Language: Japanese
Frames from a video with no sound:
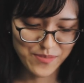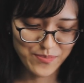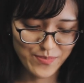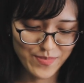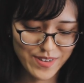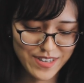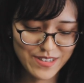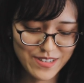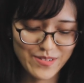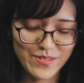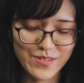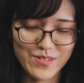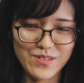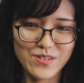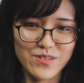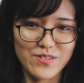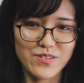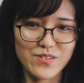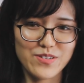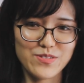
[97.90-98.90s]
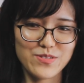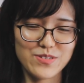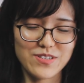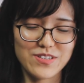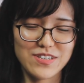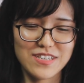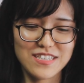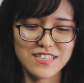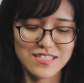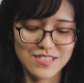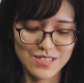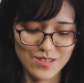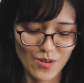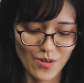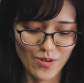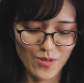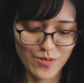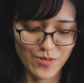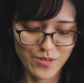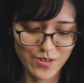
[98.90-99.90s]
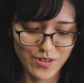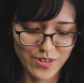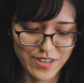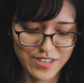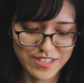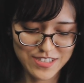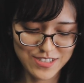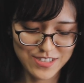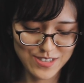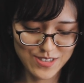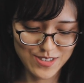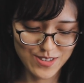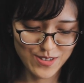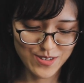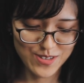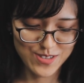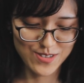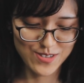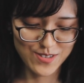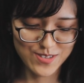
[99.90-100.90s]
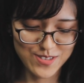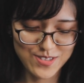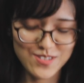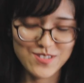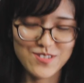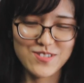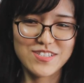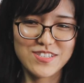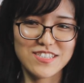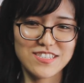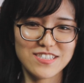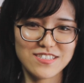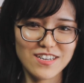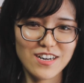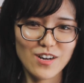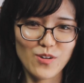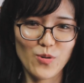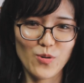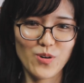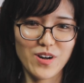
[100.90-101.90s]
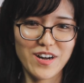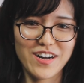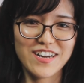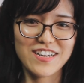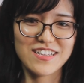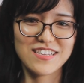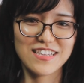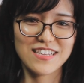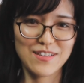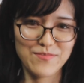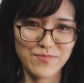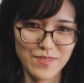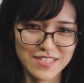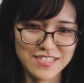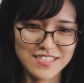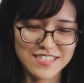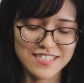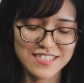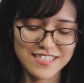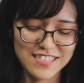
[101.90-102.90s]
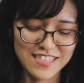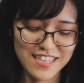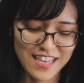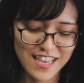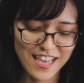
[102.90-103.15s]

マルコの福音書16章15節にはこう書かれています。